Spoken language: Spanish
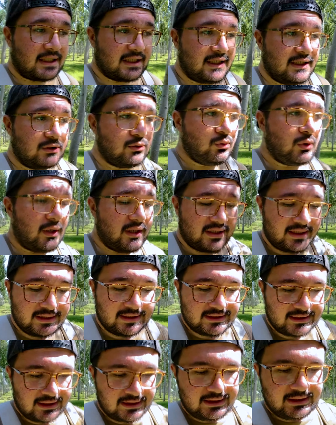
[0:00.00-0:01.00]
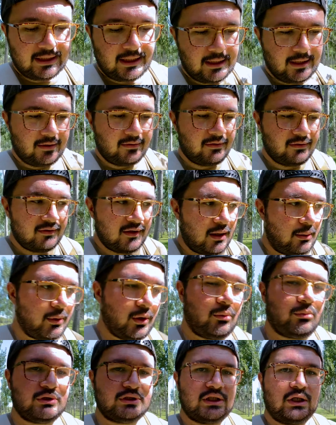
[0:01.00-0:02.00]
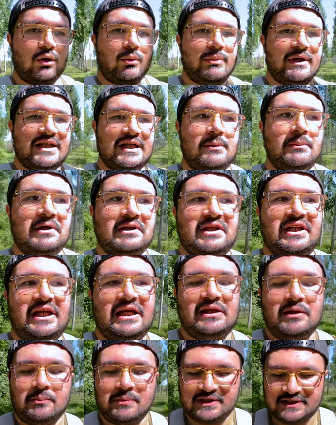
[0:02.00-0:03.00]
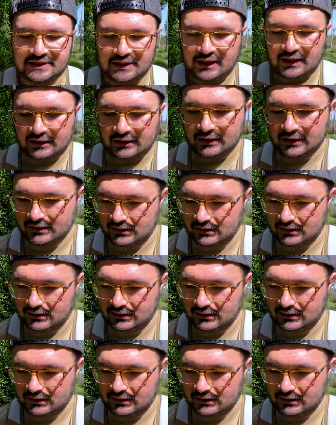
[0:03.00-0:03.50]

Que tú una vez que te sacas la licencia, bueno, pues te compras el material de pescar, que